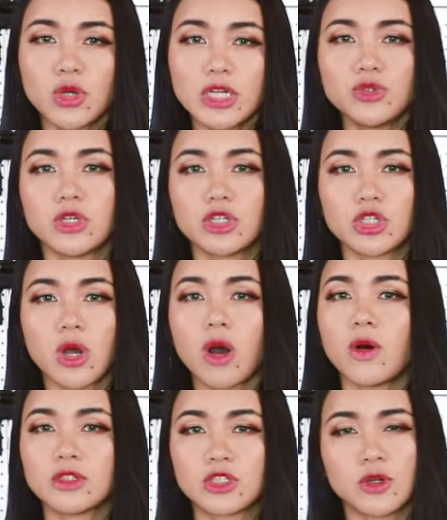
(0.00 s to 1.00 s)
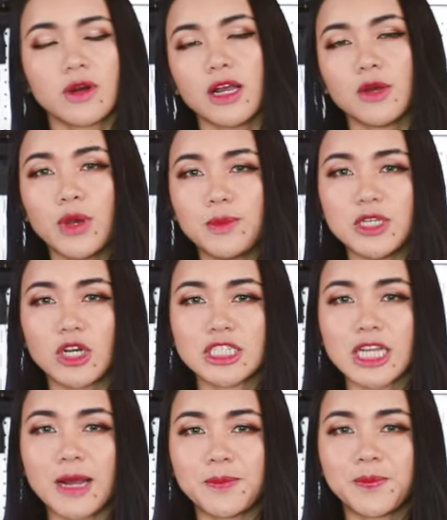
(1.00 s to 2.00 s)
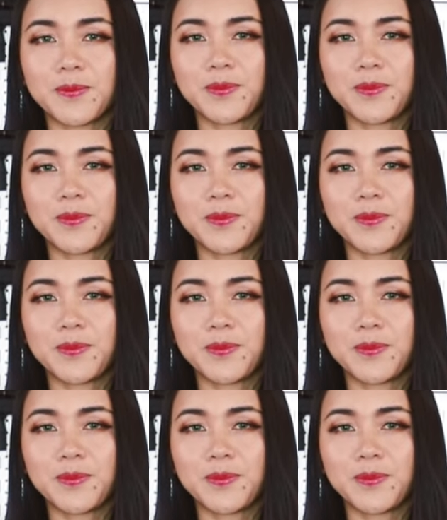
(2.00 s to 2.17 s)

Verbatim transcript: 抓取的时候手感会比较差。